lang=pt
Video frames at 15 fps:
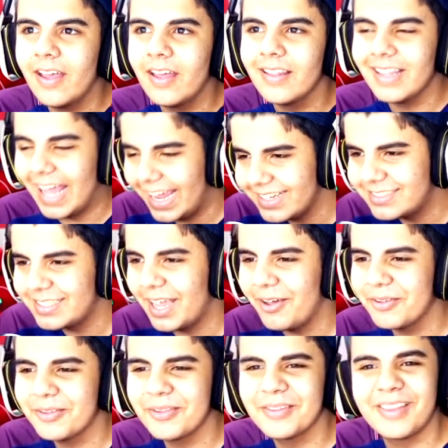likes, é,
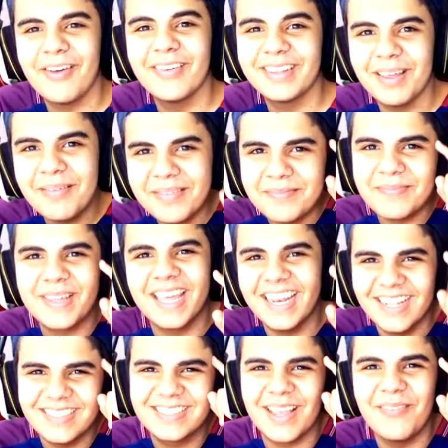eu tava até
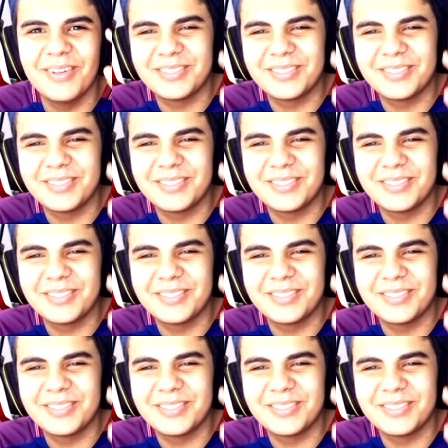querendo saber